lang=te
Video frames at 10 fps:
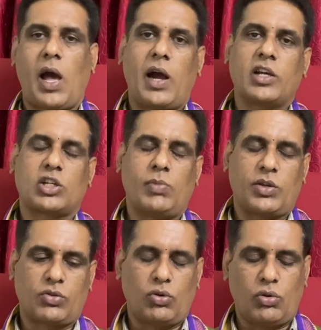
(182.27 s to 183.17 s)
ఆగస్టు
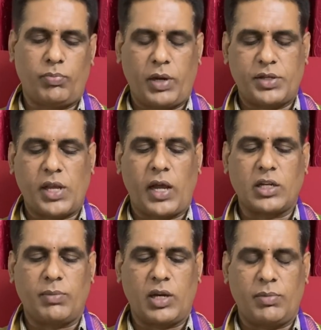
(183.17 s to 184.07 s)
మాసం
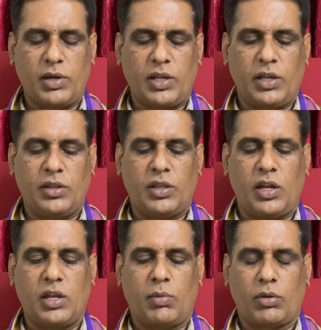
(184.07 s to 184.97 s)
ప్రత్యేకత మరీ మరీ
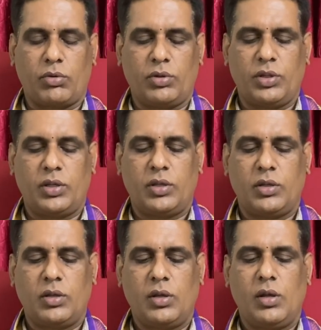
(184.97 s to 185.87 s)
తెలియబడుతోంది
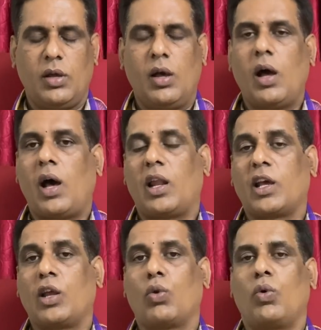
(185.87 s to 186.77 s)

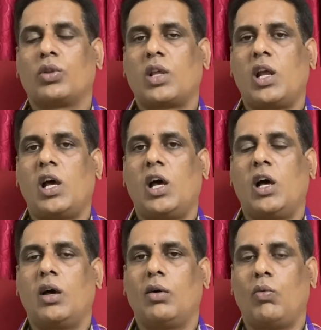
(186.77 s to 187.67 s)
అలాగే నూతన
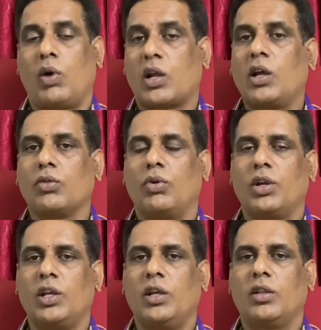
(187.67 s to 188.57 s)
వర్గంతో
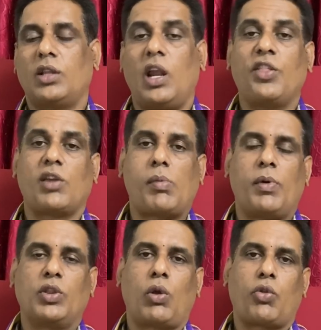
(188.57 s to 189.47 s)
తల్లి
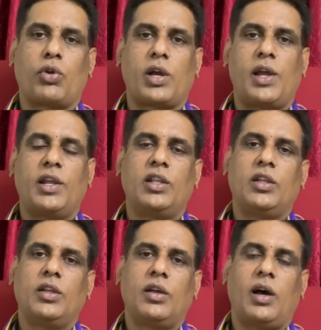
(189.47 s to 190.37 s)
బంధువులతో కానీ
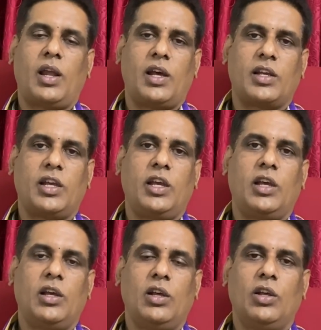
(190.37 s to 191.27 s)
అలాగే
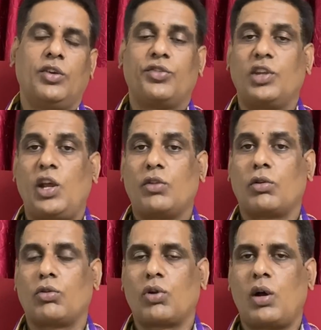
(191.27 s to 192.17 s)

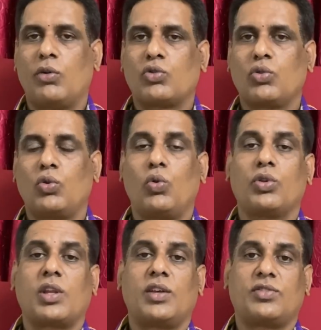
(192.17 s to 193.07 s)
స్నేహితులతో కావచ్చు
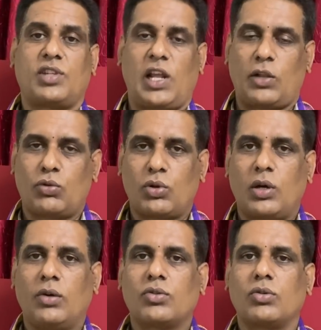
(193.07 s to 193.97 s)
నూతన స్త్రీలతో
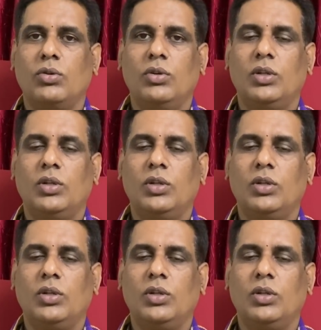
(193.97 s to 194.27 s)
కావచ్చు